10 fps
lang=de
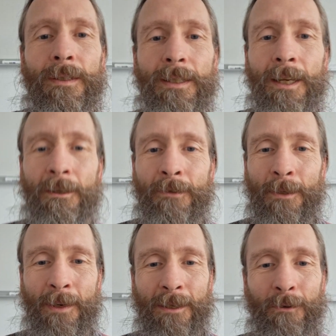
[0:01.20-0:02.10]
Ja,
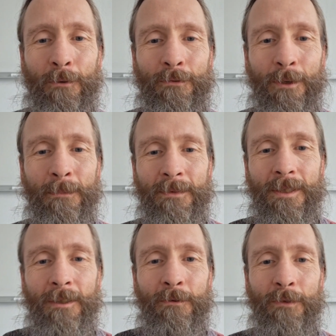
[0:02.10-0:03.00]
wieder mal Hallo vom
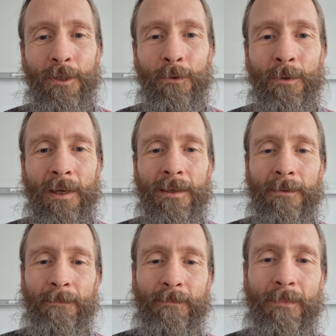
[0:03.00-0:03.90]
Zentrum für
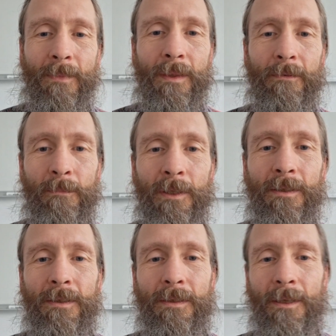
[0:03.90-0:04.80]
Yoga
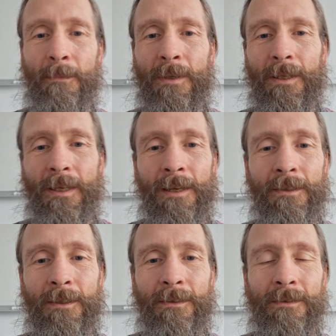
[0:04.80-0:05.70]
mit ein paar
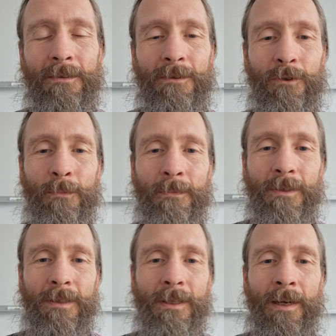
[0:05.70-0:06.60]
Gedanken
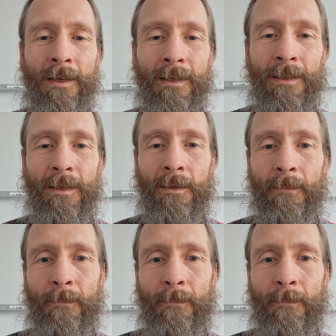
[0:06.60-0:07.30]
zum Tag.